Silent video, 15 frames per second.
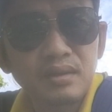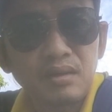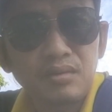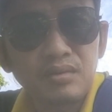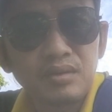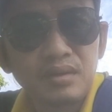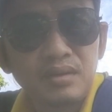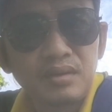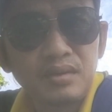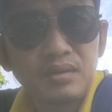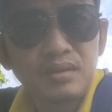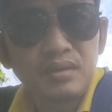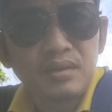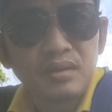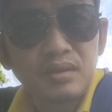được rồi
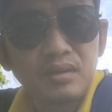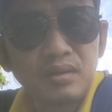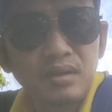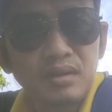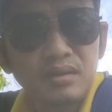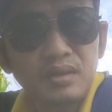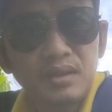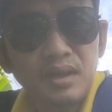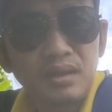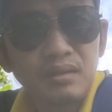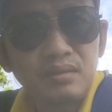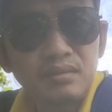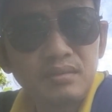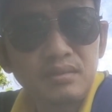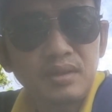cho nên cái
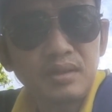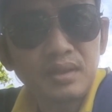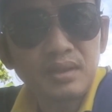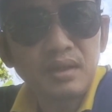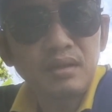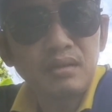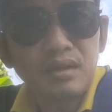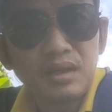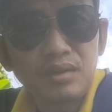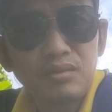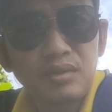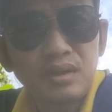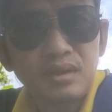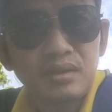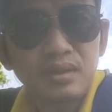kênh những cái kênh nó
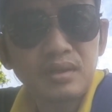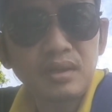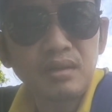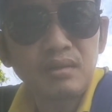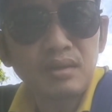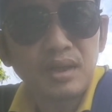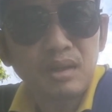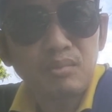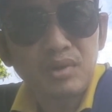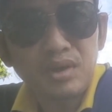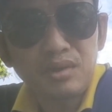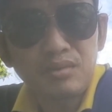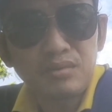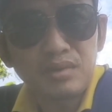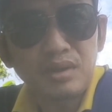hiểu ha cái kênh nó làm
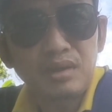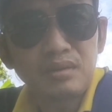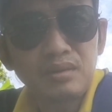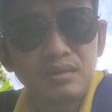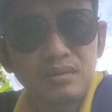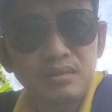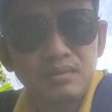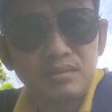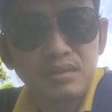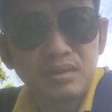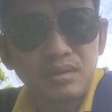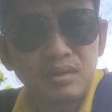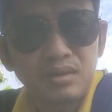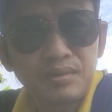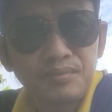nó hiểu nó định hướng
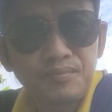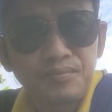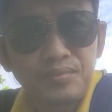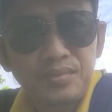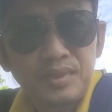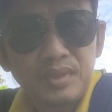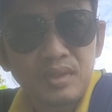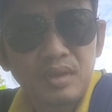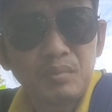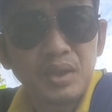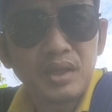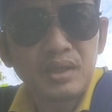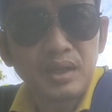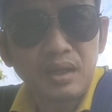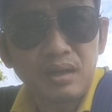dư luận nó
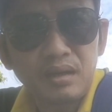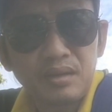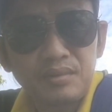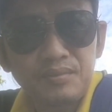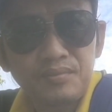mị dân